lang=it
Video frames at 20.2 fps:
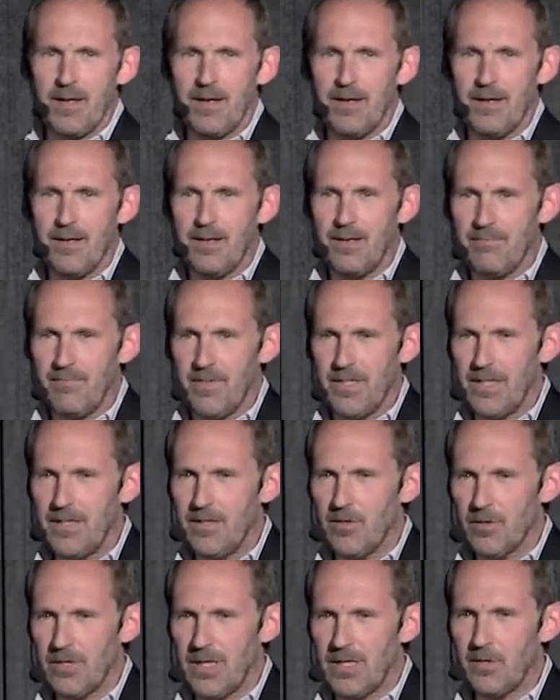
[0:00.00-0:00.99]
eh,
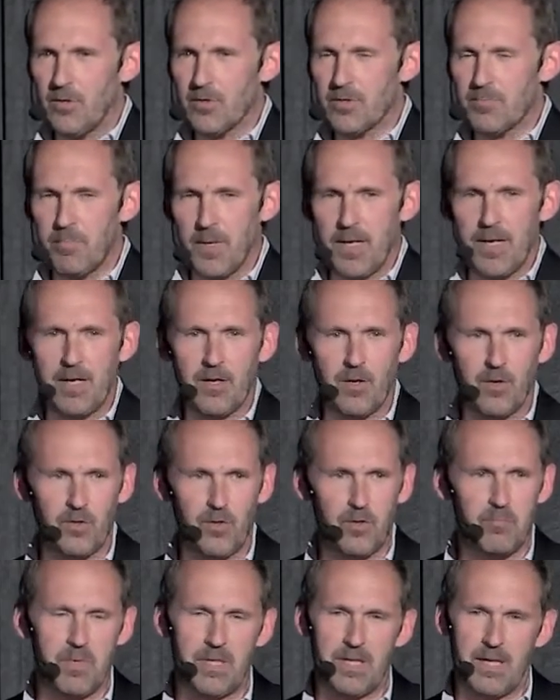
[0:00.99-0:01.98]
vedendo tanto spreco
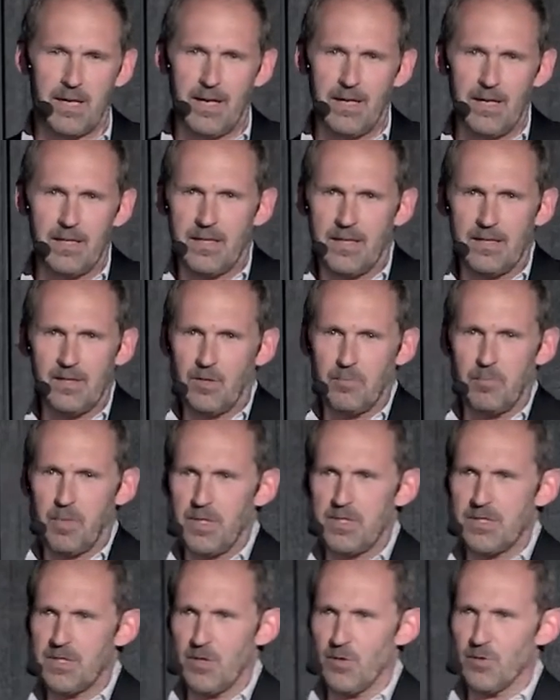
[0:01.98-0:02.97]
di un minerale tanto
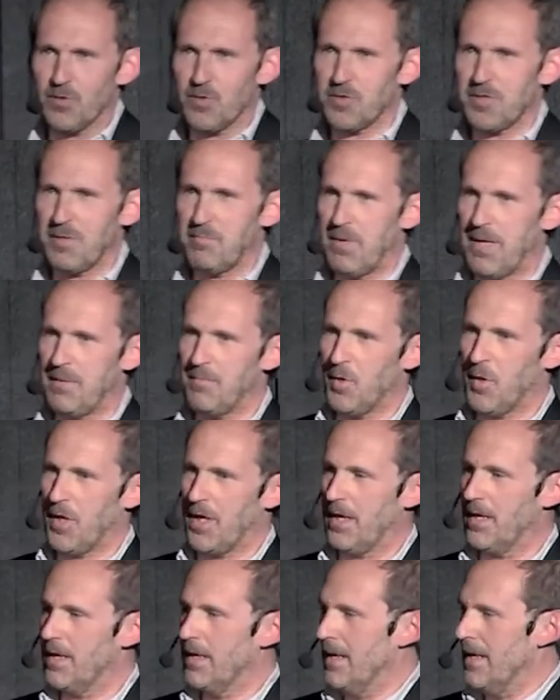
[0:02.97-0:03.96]
prezioso. Sappiamo
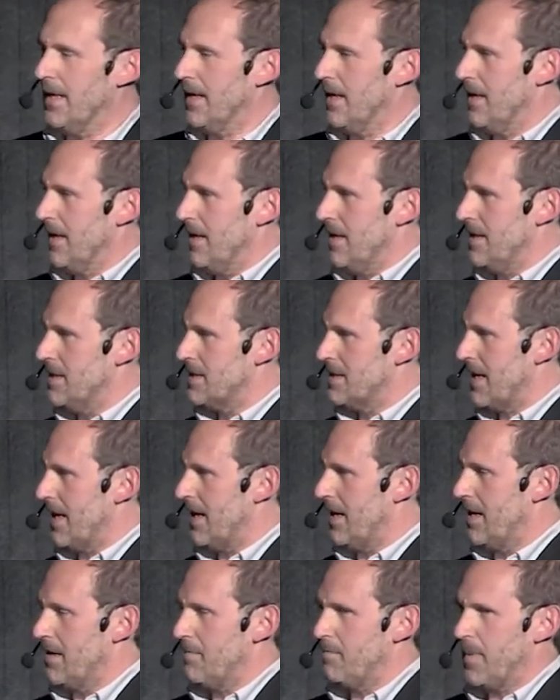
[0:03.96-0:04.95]
che il
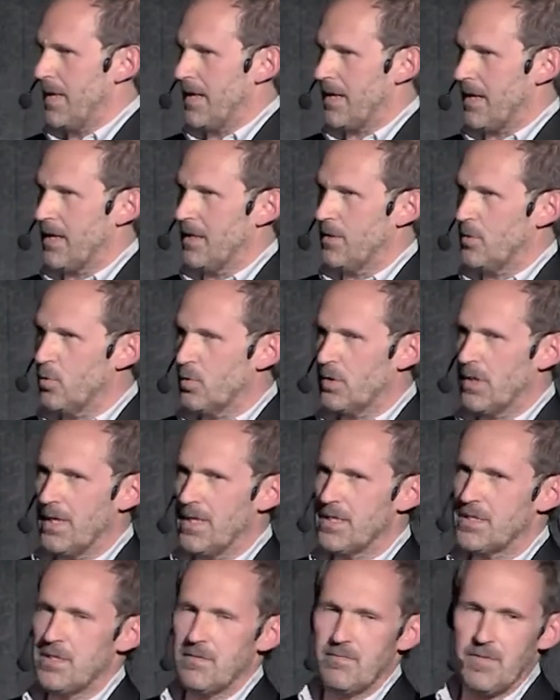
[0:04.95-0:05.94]
sale per tutte
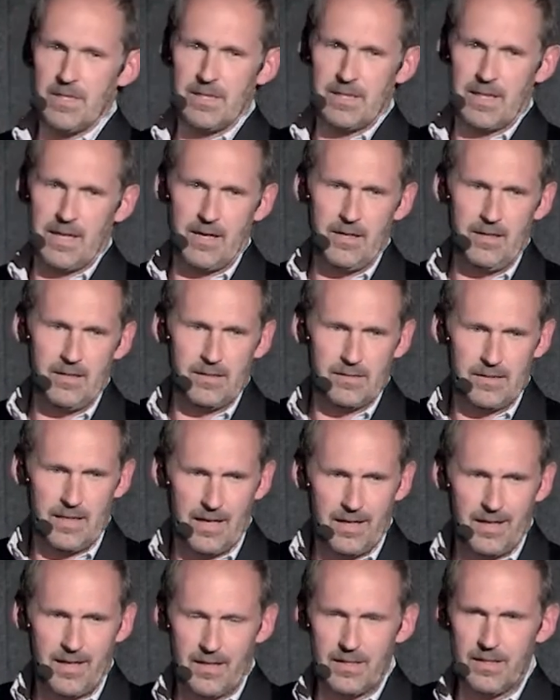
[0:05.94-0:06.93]
le civiltà,
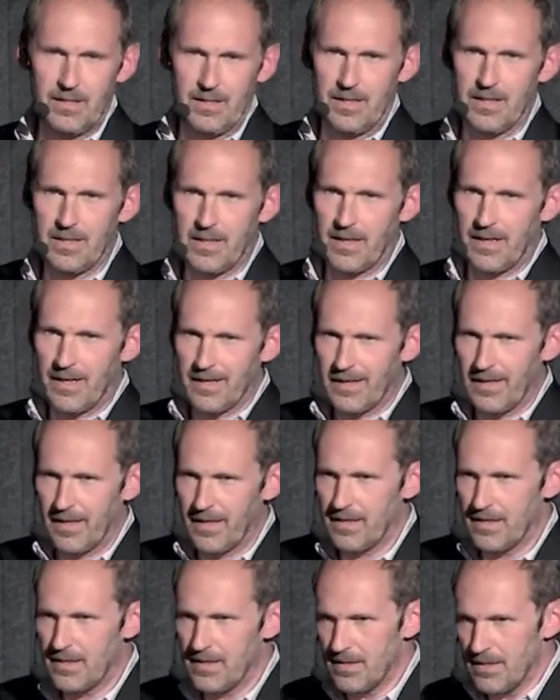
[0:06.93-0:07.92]
anche antiche,
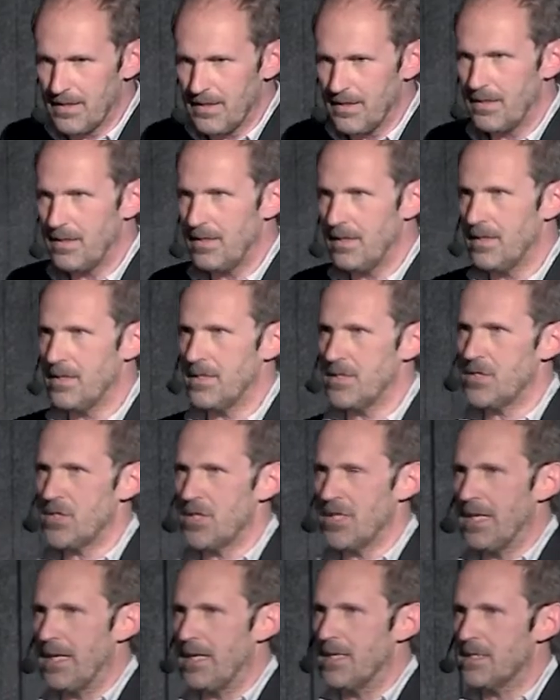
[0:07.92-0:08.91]
anche i, i
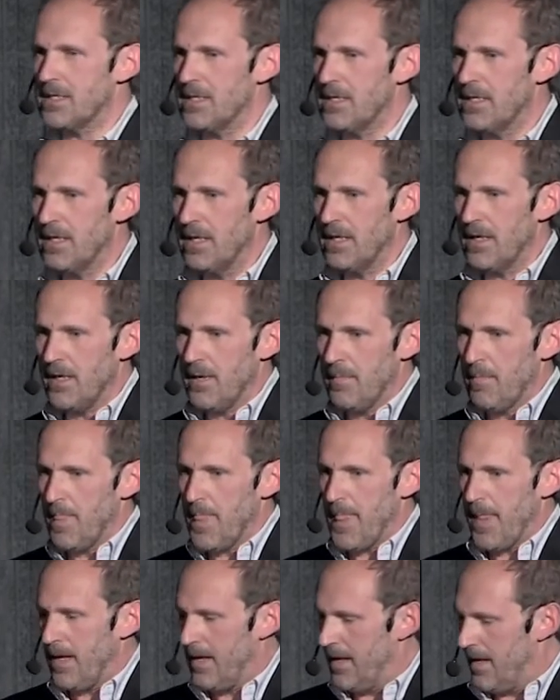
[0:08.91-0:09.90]
cinesi,
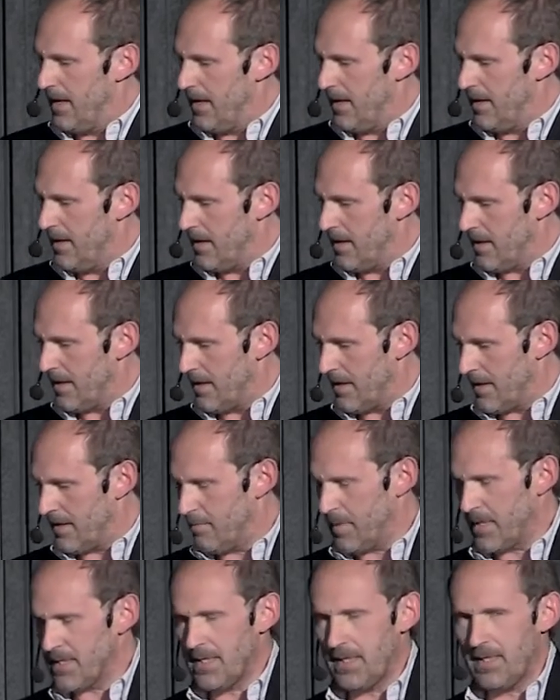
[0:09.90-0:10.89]
eh,
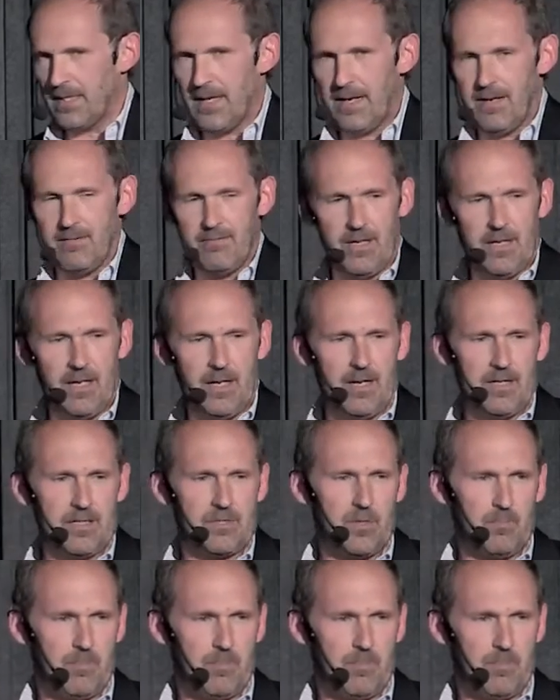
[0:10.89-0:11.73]
rappresentava la